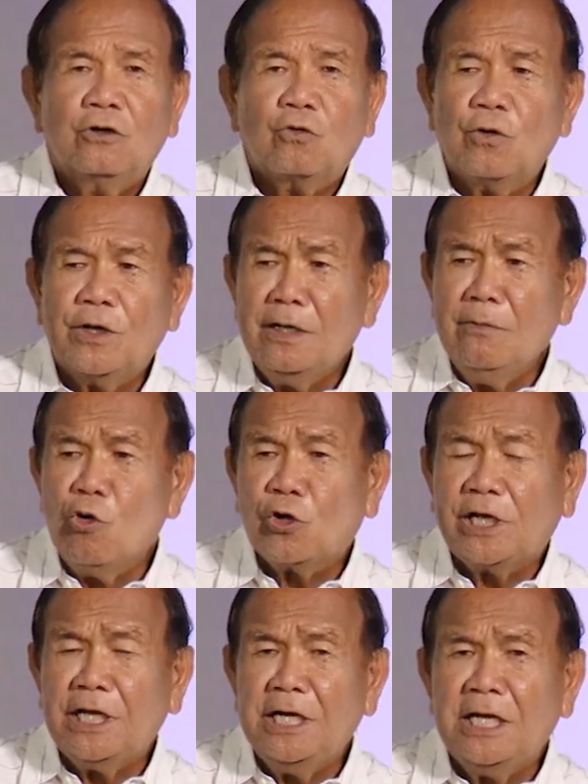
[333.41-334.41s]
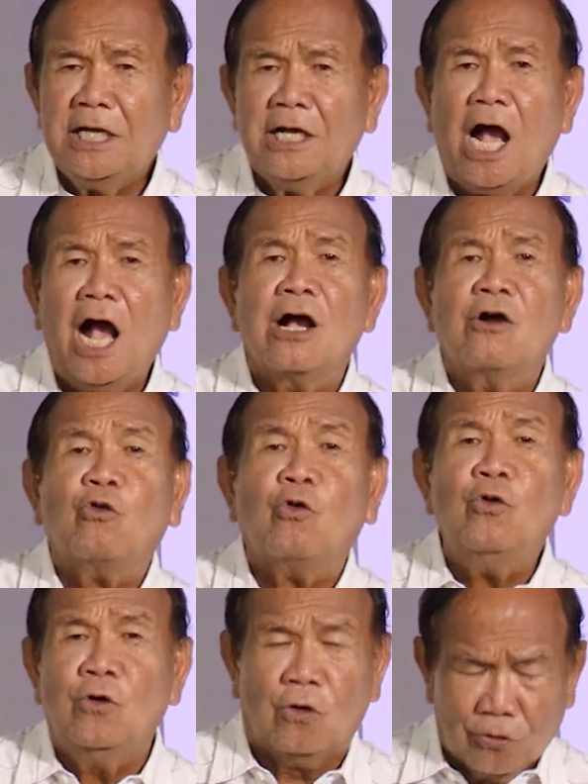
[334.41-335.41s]
Kung imo kining ang
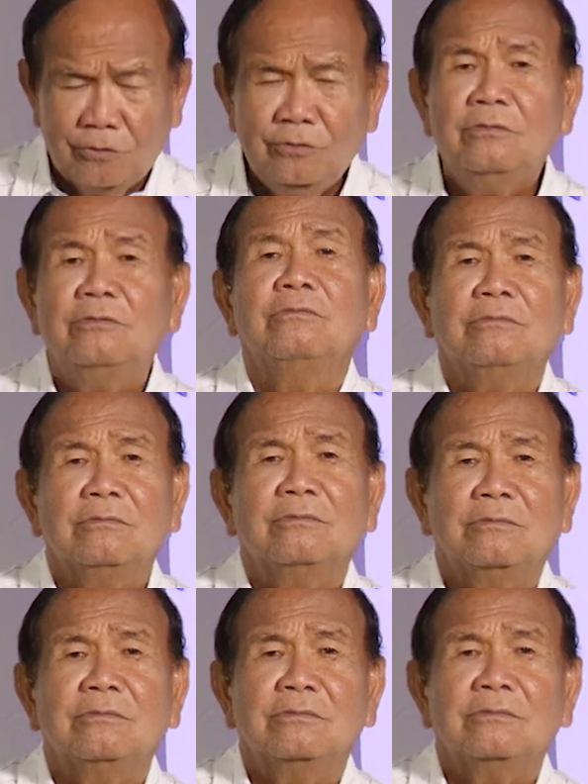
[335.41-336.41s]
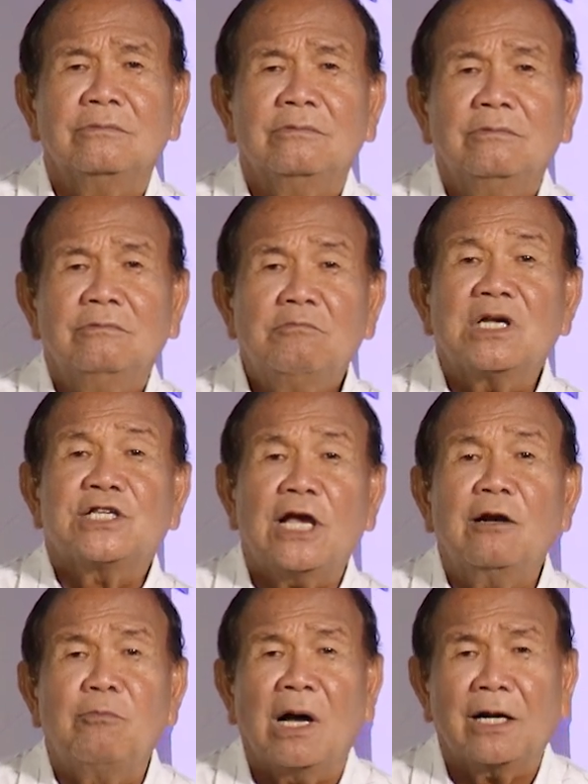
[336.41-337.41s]
kunon,
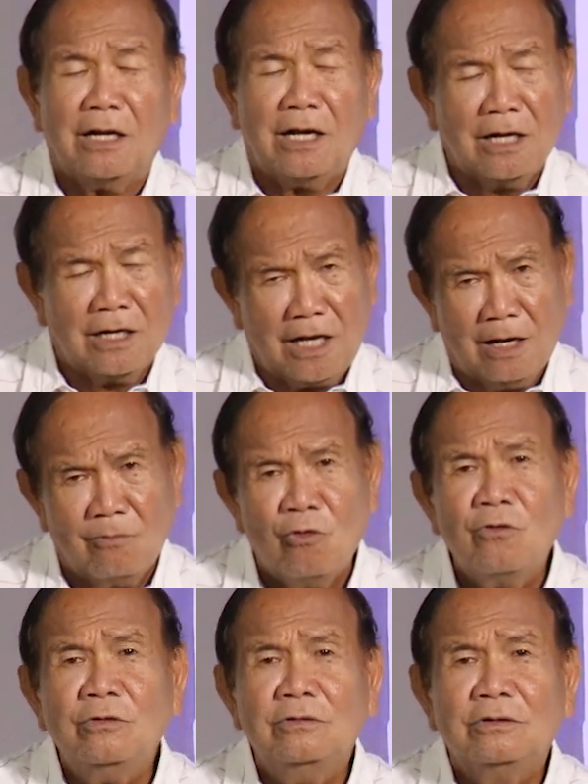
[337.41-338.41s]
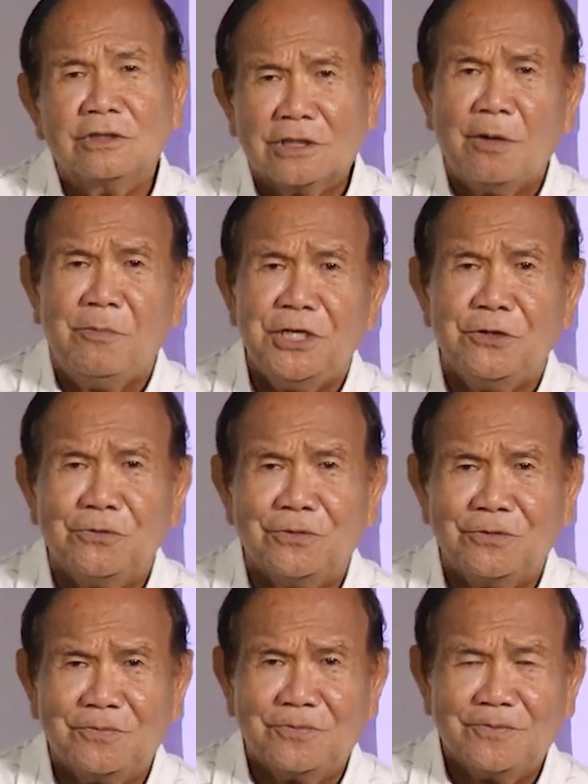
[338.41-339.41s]
masalbar ang among
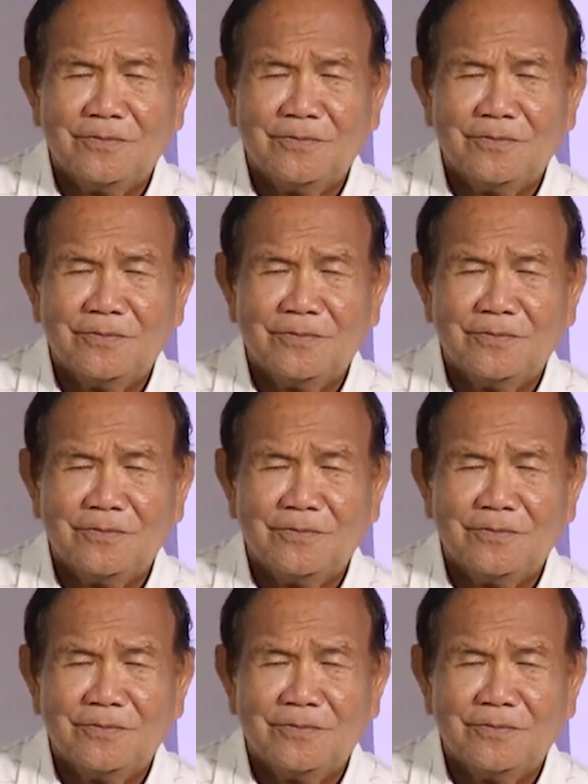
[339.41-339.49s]
kabinyon.